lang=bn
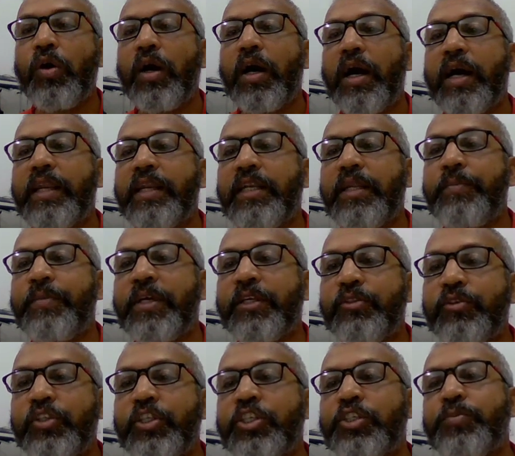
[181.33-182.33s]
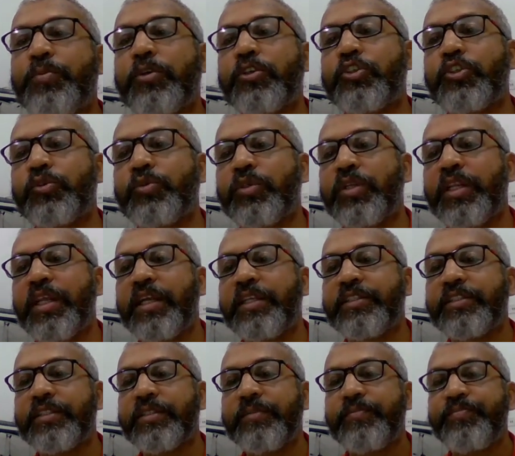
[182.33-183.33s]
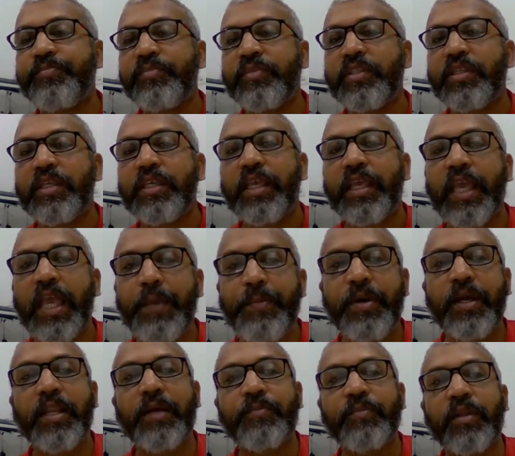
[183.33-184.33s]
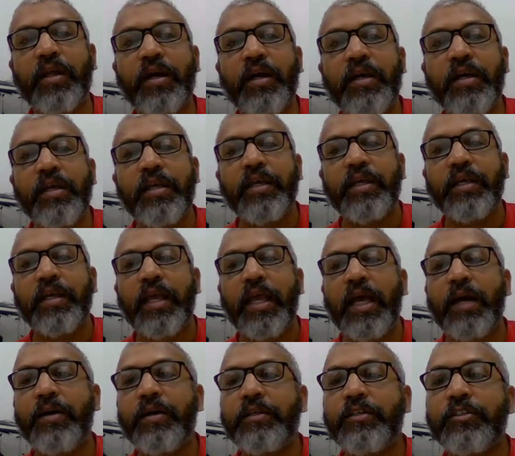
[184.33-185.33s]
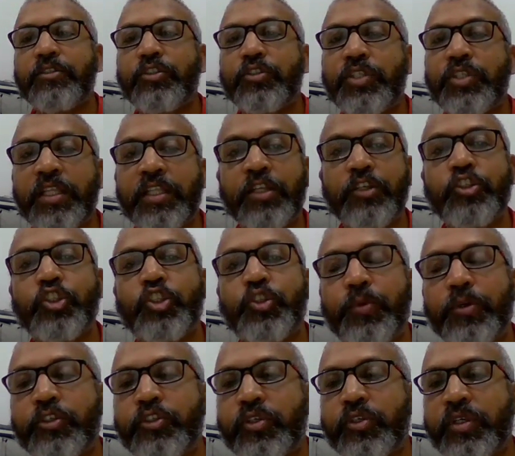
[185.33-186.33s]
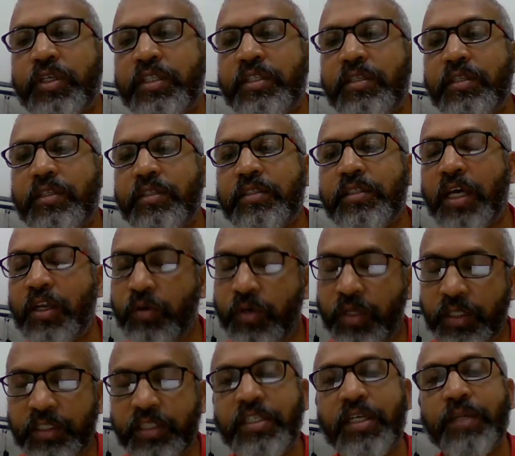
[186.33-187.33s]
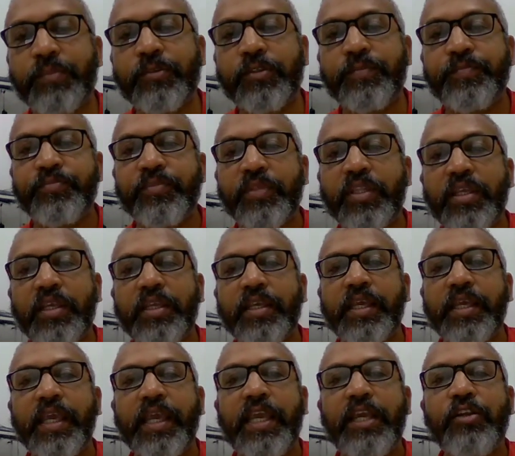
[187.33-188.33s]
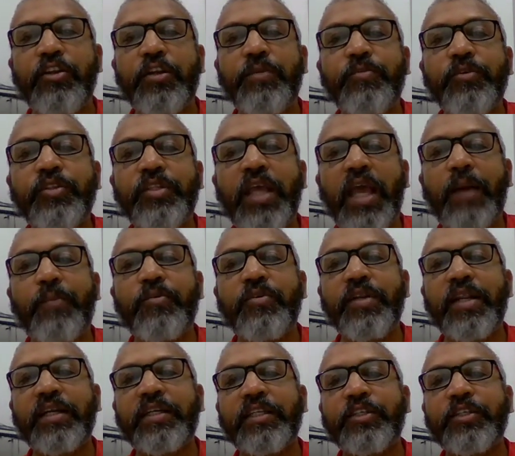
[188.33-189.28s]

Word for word: আর এটা ভেতরে স্পর্শ করে আছে এবার আমরা সাধারণ স্পর্শকের ধারণাতে যাব এগুলোর মধ্যে এমন একটা